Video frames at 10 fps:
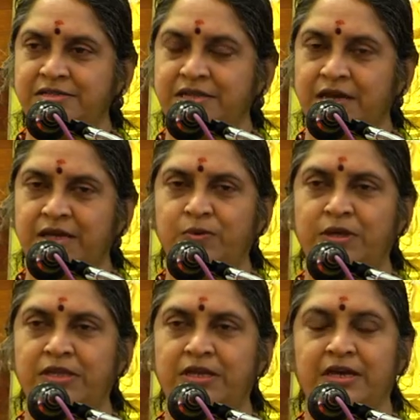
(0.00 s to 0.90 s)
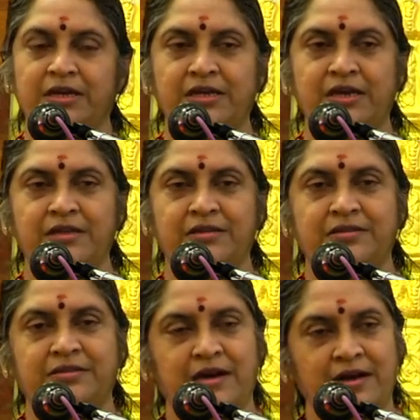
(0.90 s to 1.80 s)
சரையு நதிக்கரையை
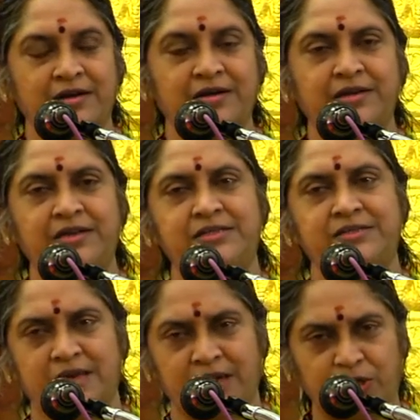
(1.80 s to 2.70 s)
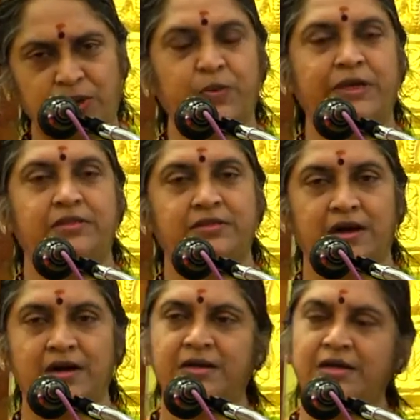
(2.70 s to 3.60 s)
தாண்டி சரையுவை
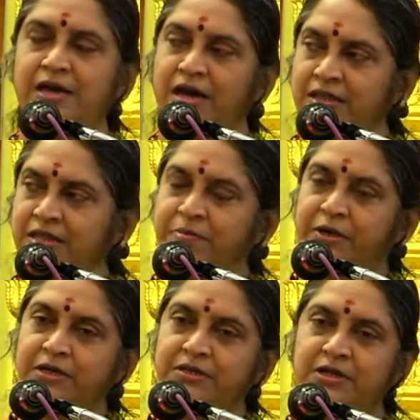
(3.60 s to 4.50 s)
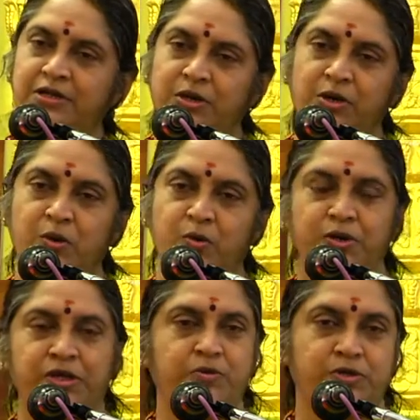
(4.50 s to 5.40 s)
தாண்டி அந்த பக்கத்தில்
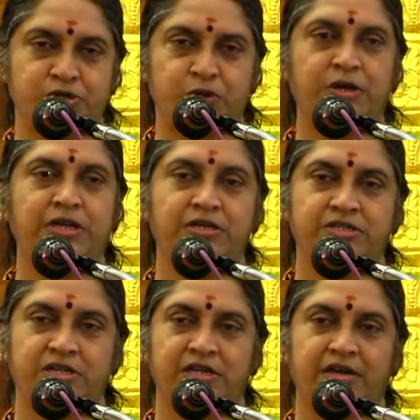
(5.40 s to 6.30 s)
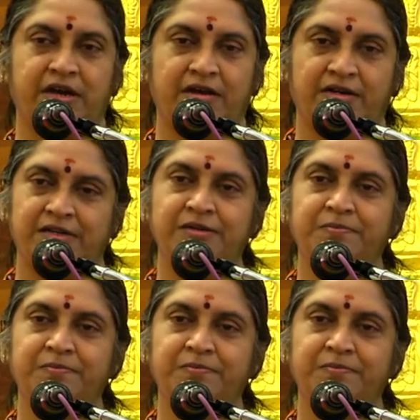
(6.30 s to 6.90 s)
இருக்கக்கூடிய ஒரு சோலைக்கு செல்கிறார்கள்